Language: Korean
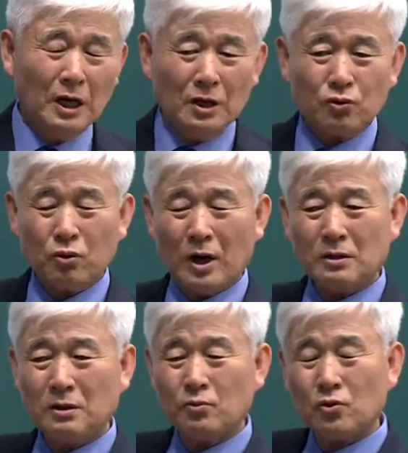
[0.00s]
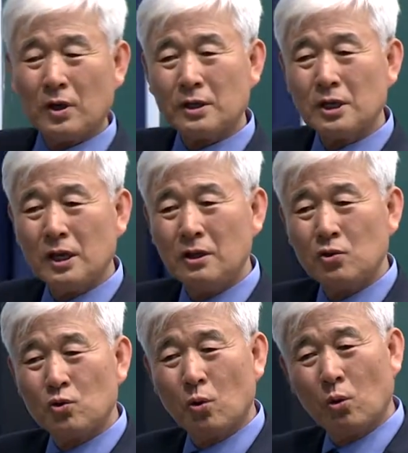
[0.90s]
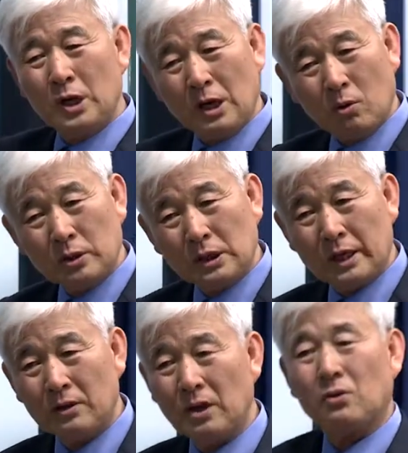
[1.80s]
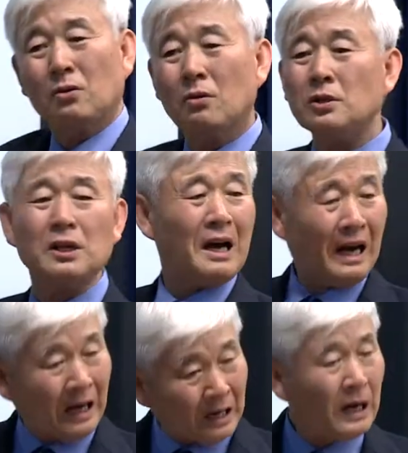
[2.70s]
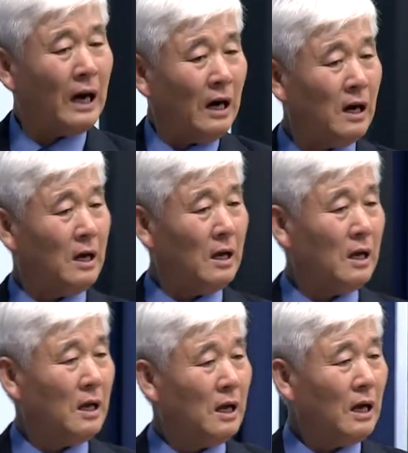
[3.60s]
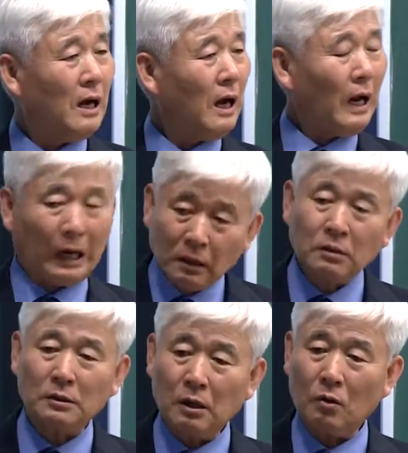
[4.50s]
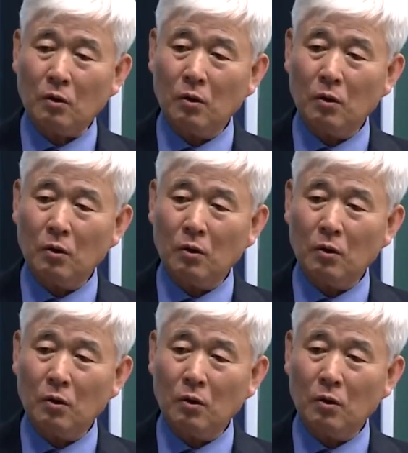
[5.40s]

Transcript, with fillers: 수학 점수가 제일 좋으리라고 생각했는데 그렇지가 않아. 안 그렇다고.